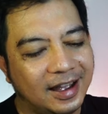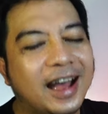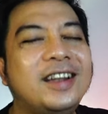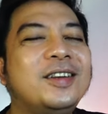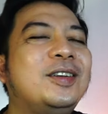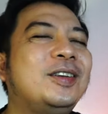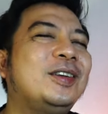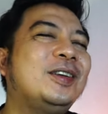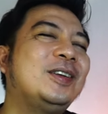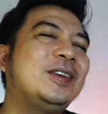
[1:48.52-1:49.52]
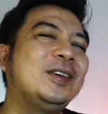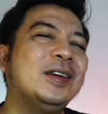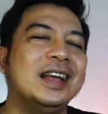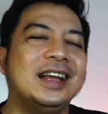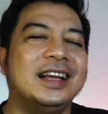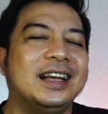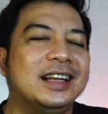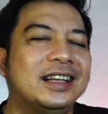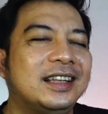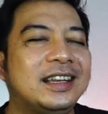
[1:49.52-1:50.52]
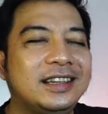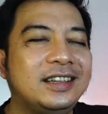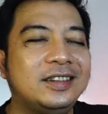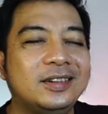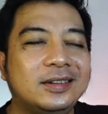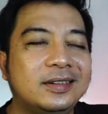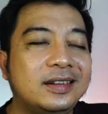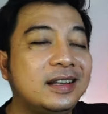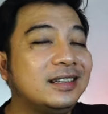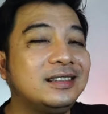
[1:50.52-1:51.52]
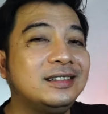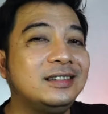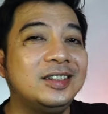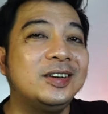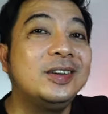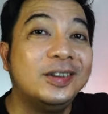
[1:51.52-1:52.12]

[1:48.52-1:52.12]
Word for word: Aduh, aduh, aduh, aduh, aduh. Rindu, rindu.